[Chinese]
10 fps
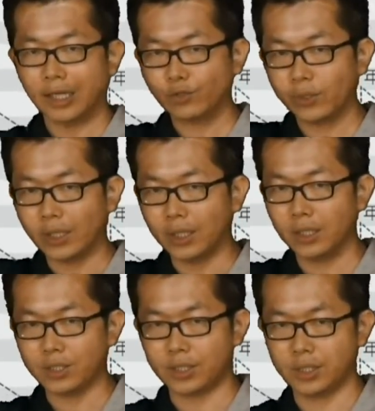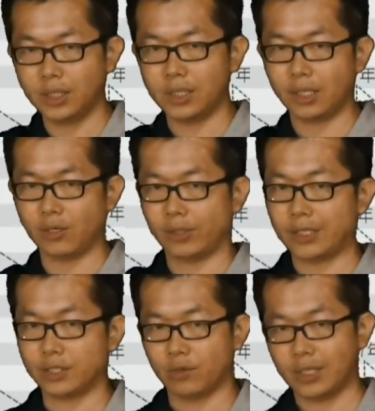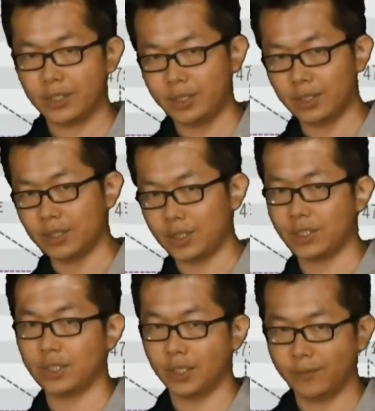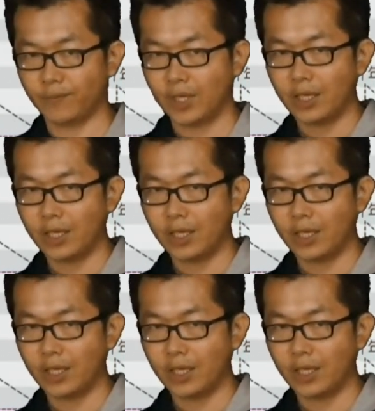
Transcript: 它多了二十亿人口，它只花四十七年。